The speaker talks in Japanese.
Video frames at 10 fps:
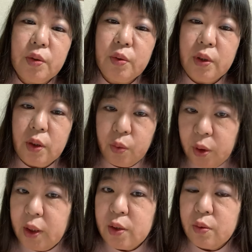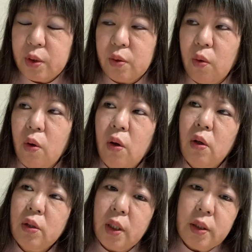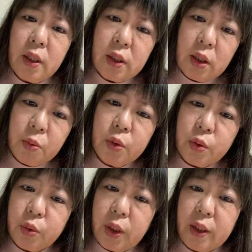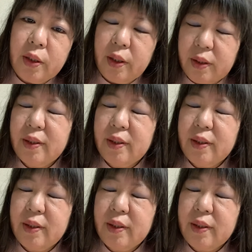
る人にお願いするんですよ。足りないからもっとちょうだいって。